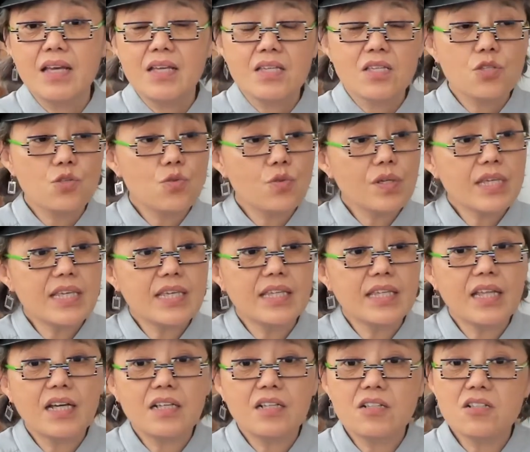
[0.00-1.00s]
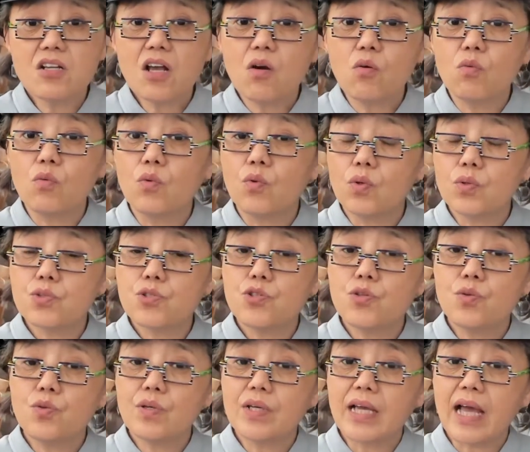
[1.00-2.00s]
所以呢，何兆武
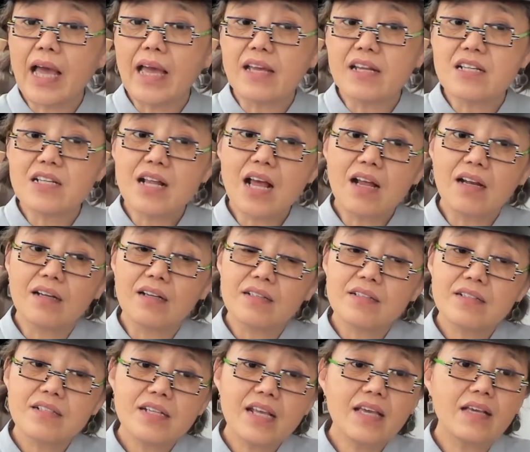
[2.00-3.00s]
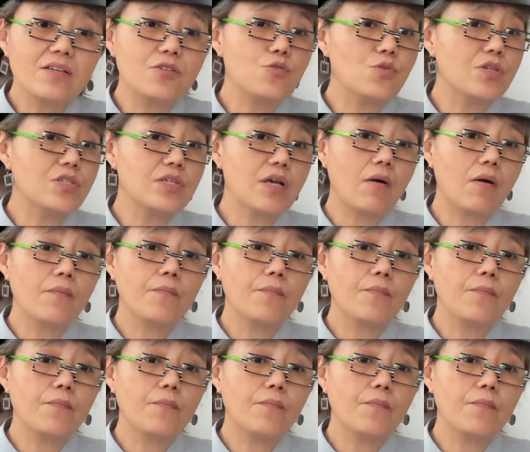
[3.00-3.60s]
就改上了这个学校。